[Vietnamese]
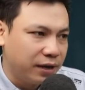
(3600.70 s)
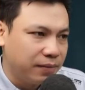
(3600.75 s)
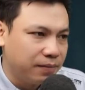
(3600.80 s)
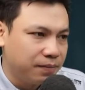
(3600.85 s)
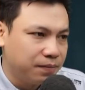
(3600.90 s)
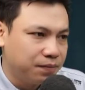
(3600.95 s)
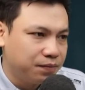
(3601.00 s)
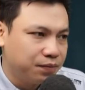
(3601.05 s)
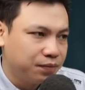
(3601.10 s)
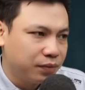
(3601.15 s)

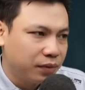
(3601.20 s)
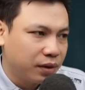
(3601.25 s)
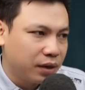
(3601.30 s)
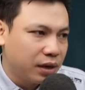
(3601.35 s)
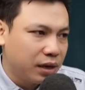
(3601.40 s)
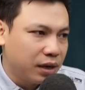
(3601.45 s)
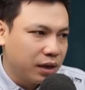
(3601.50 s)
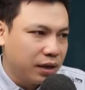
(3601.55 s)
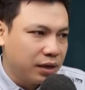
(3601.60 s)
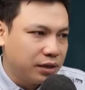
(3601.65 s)
Hai ông
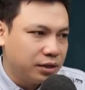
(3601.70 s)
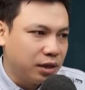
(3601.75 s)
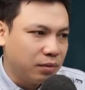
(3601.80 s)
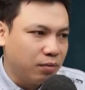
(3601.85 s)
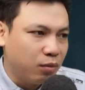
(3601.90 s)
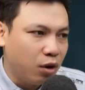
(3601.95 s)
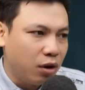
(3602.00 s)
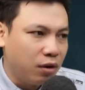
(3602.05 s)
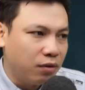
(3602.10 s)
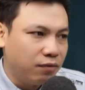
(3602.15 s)
bà nhớ đến
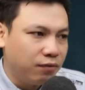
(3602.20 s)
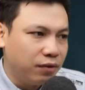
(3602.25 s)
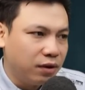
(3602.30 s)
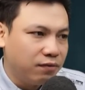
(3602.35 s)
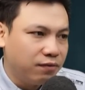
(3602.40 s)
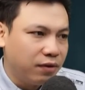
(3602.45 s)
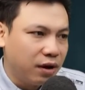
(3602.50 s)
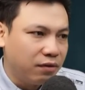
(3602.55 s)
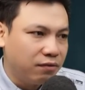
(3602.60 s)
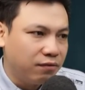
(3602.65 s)
cái phong
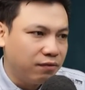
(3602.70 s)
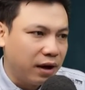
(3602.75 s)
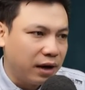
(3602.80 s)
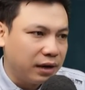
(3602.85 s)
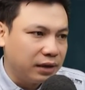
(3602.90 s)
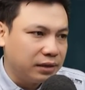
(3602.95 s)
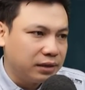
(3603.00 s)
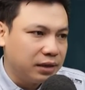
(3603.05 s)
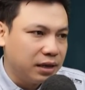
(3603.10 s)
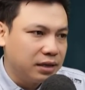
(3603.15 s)
bao đỏ,
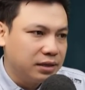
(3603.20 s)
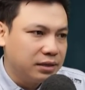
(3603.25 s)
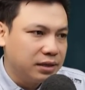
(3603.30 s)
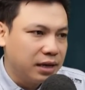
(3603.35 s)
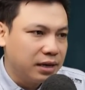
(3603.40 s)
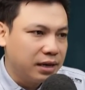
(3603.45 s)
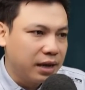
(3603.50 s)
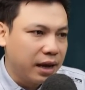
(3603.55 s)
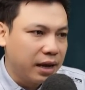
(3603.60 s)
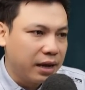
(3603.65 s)
có lẽ
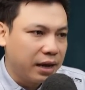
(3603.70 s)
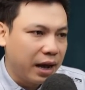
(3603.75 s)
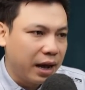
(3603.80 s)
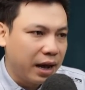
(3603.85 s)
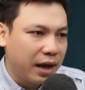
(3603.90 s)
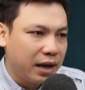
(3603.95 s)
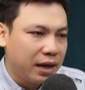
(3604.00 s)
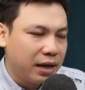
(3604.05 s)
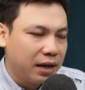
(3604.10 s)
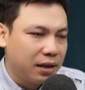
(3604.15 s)
nó là
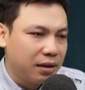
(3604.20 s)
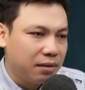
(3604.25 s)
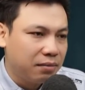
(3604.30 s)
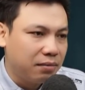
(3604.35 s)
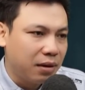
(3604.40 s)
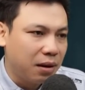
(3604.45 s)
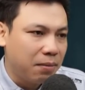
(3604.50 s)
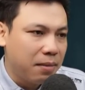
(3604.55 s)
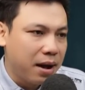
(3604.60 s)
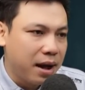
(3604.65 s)
thứ khiến cho
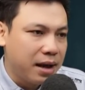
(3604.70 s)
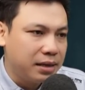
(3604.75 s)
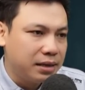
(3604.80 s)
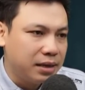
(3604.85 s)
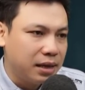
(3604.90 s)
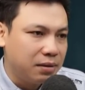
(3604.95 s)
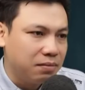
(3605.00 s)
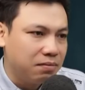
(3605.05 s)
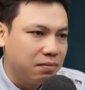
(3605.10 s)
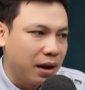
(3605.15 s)
đứa trẻ
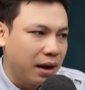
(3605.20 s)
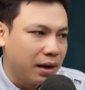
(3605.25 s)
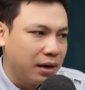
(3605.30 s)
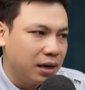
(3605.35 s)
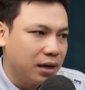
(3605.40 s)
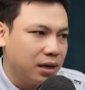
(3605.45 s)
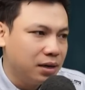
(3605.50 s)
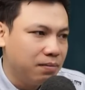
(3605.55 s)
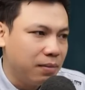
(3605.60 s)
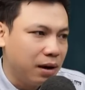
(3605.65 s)
ngày nay
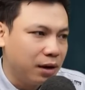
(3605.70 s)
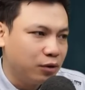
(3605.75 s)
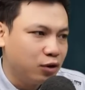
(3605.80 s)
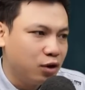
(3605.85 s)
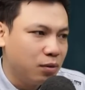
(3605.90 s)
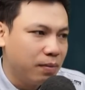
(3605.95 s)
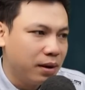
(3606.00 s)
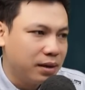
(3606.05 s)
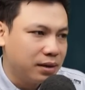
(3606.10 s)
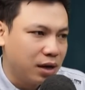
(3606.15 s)
im lặng khác
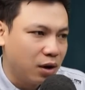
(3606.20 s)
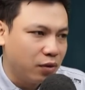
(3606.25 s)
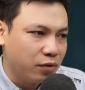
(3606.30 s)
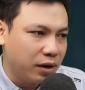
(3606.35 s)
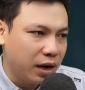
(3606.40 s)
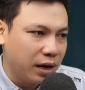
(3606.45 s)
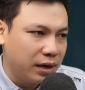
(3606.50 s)
thường.